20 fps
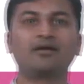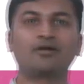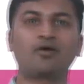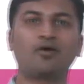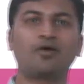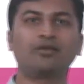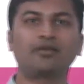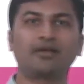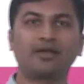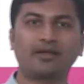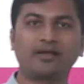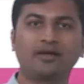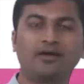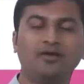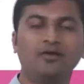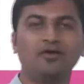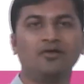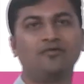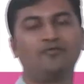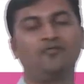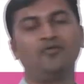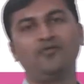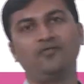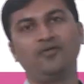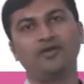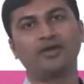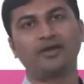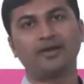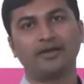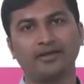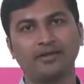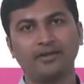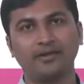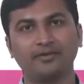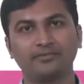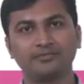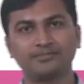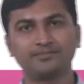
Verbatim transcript: कॉल करेगा फुलफिल करने के लिए